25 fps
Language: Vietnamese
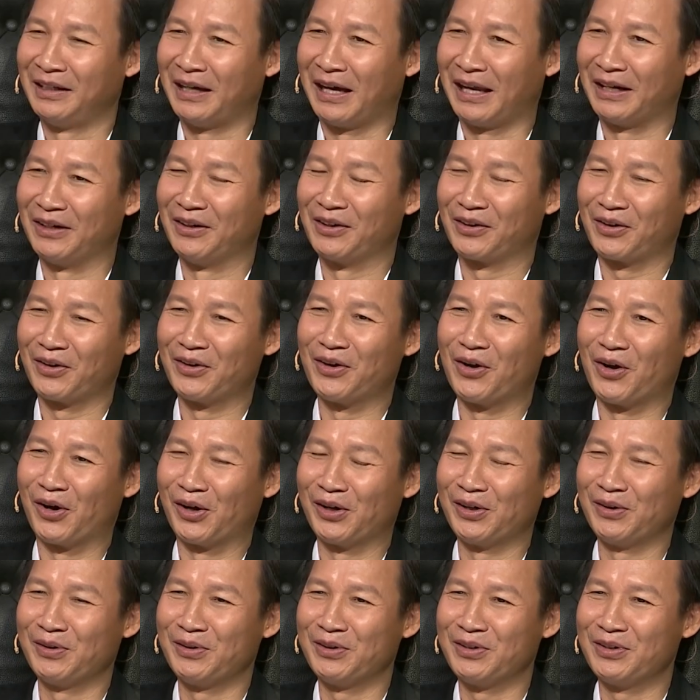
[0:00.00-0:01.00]
anh nó có
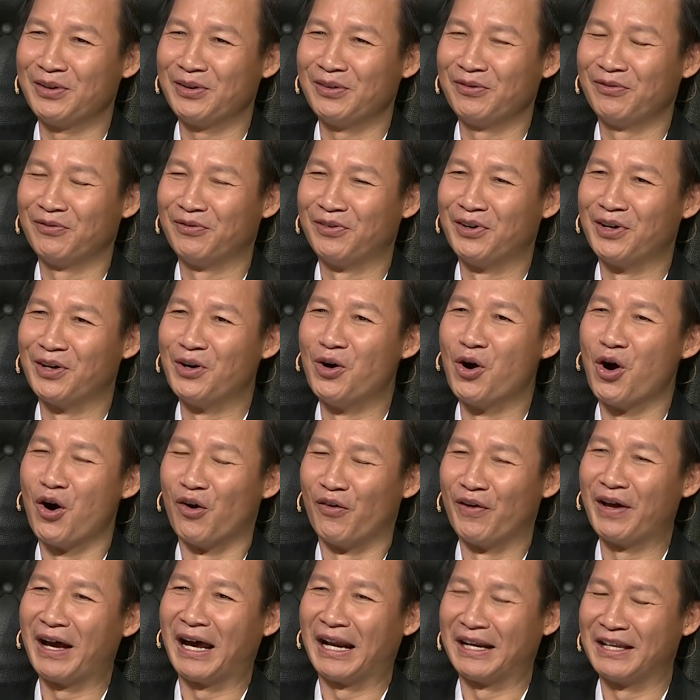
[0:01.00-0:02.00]
nói vừa đùa
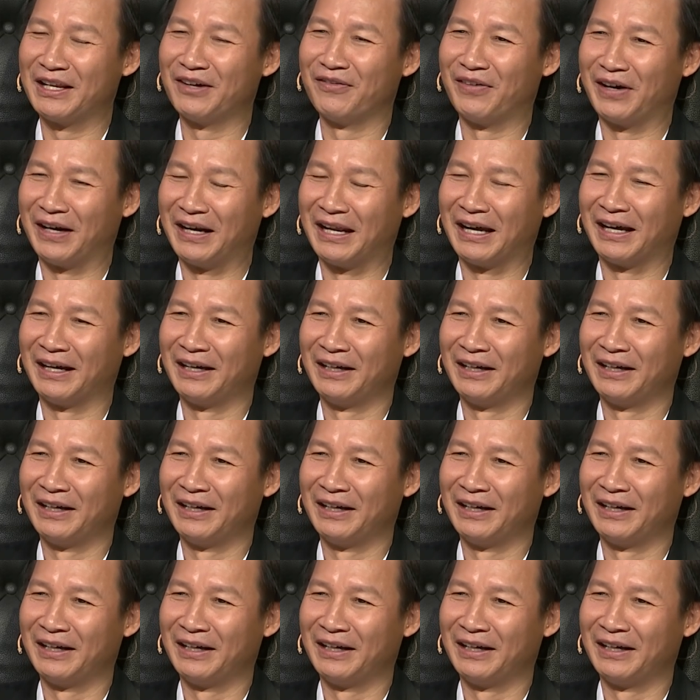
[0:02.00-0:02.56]
với anh như vậy nè